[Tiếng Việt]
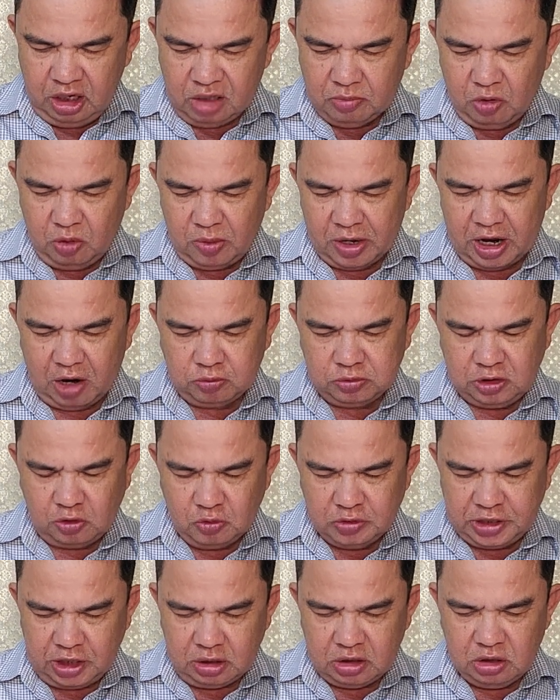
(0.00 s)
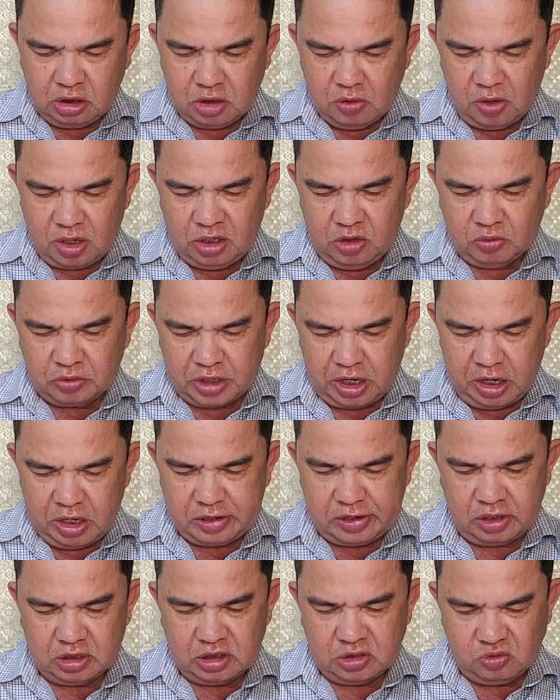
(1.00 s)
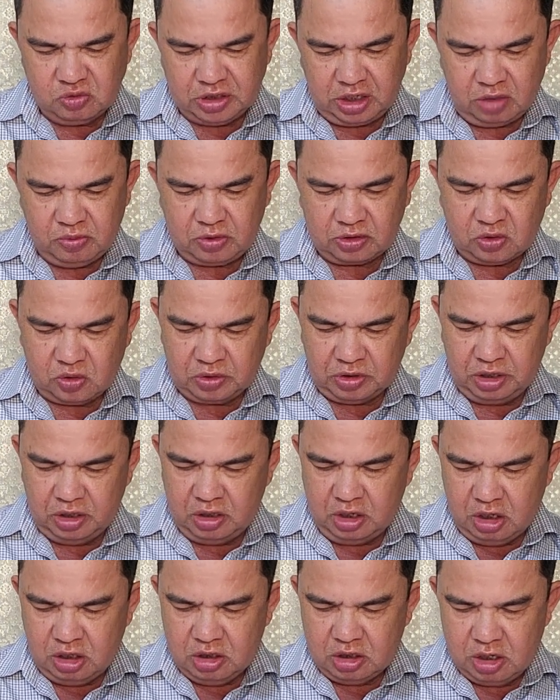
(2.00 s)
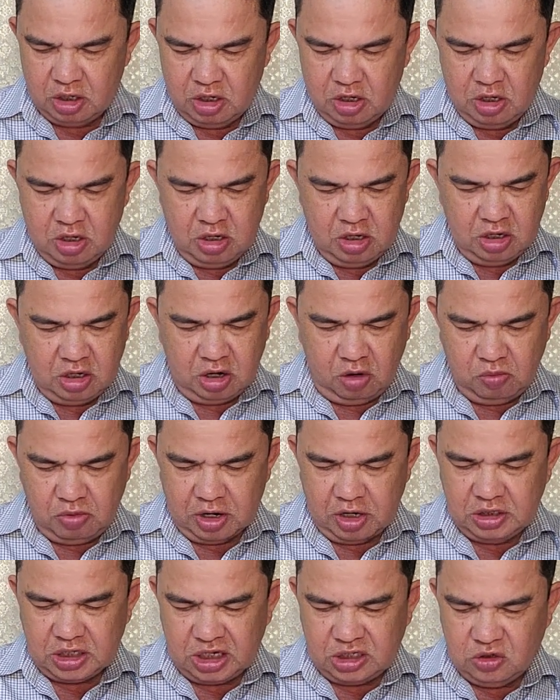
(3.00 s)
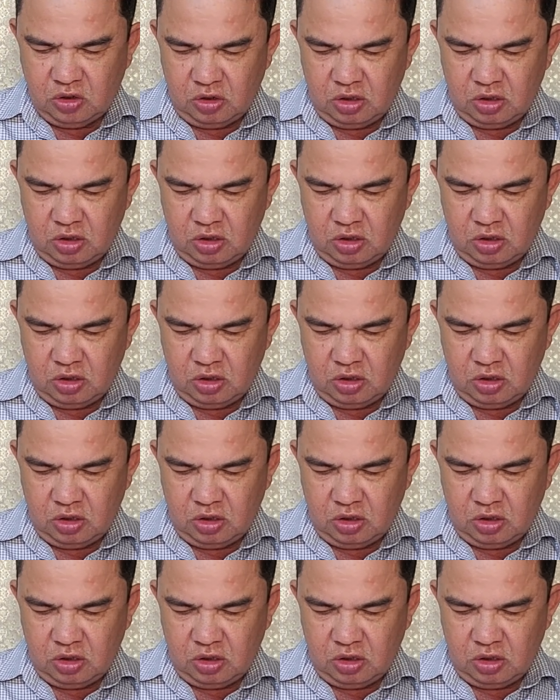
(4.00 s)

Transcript: Đây là một bài học sâu sắc cho cơ quan điều tra cần sâu sắc và toàn diện hơn, không để